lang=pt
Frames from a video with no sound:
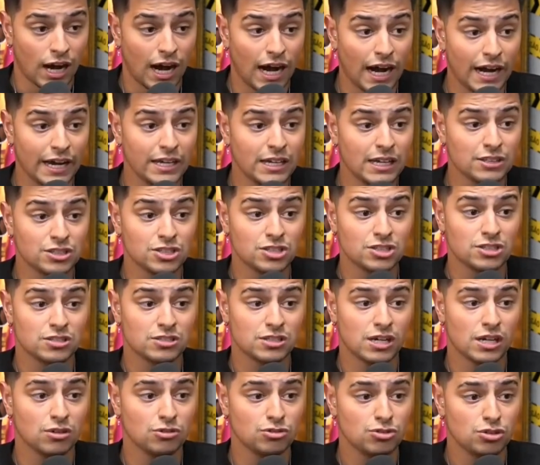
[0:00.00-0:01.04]
Aí a gente
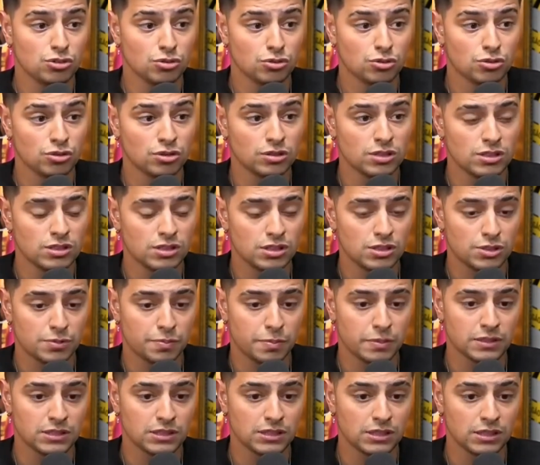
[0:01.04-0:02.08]
saiu de Londres e,
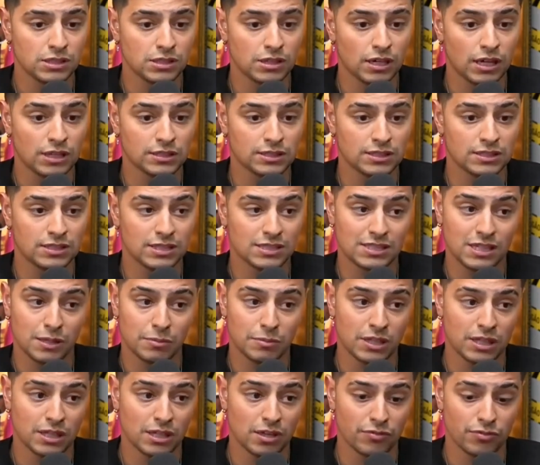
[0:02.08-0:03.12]
tipo assim, a gente já
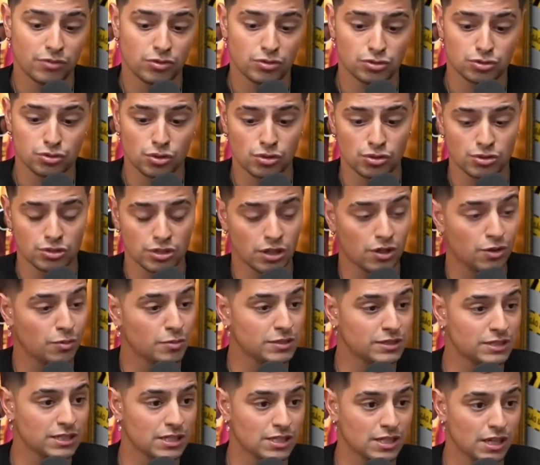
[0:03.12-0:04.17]
sabia que ia ver o jogo, eu já
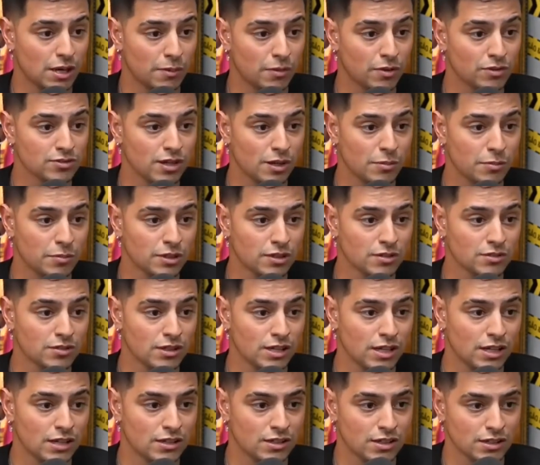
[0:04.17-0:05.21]
comecei a chamar uns amigos
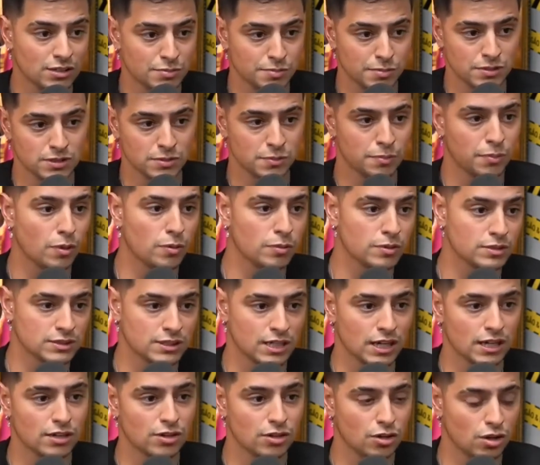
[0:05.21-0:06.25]
dele, né? Tipo assim, pô, mano,
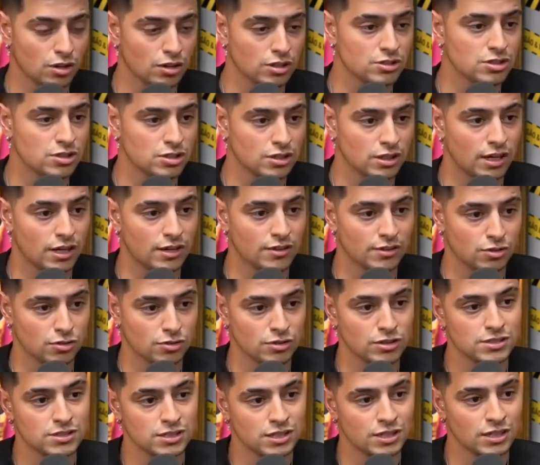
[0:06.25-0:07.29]
será que rola de ir lá
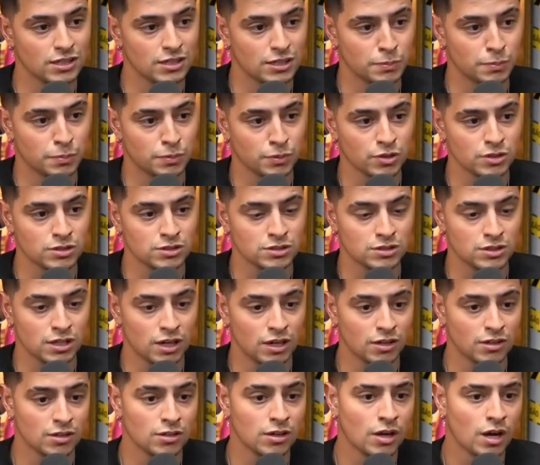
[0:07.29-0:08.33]
conhecer ele depois e
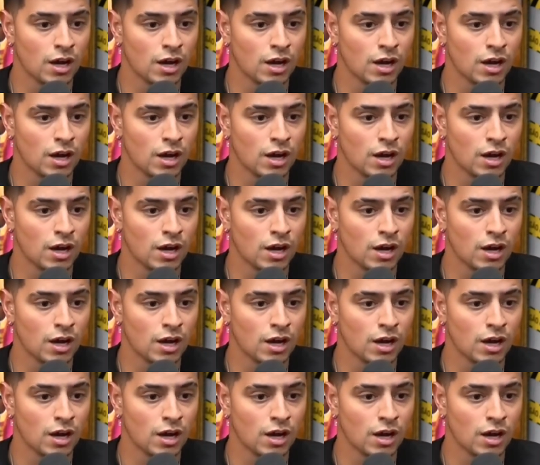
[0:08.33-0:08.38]
tal?